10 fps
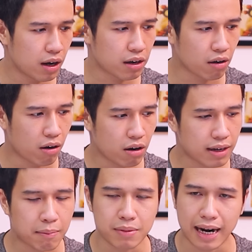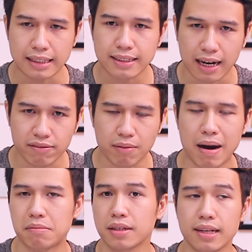à, nó nằm khá chắc chắn và
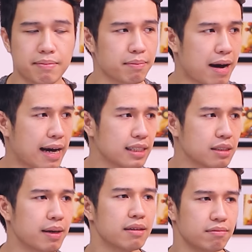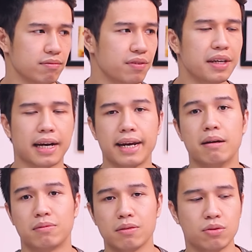bám rất chặt mặt bàn nhưng mà vì cái
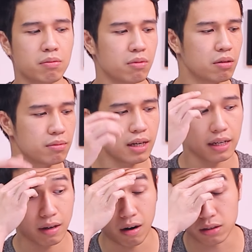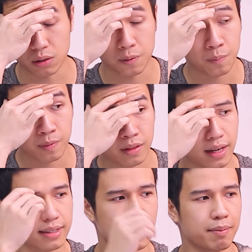điểm tiếp xúc nó cũng rất là nhỏ thôi
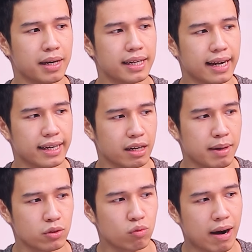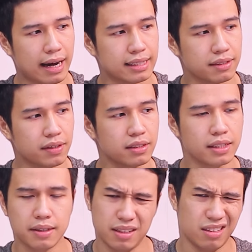thế nên rằng cái màn hình này nếu các bạn zoom bàn thì sẽ vẫn dị
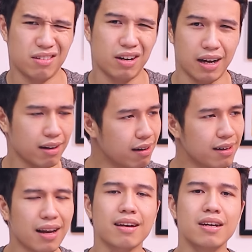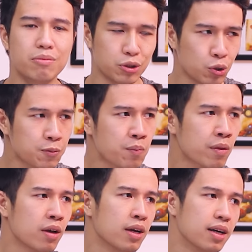gọi là hơi lắc lư một chút
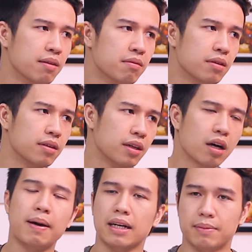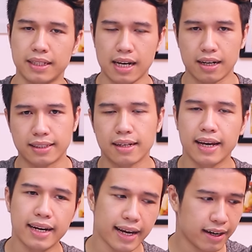nếu các bạn cảm thấy rằng cái chân
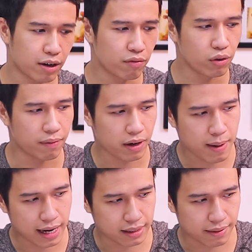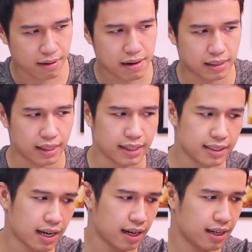đế này nó không phù hợp với các bạn hoặc các bạn thấy
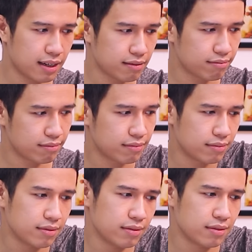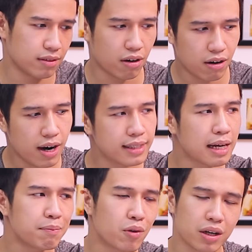rằng là nó hơi
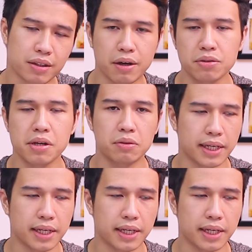thấp hoặc là thiếu sự điều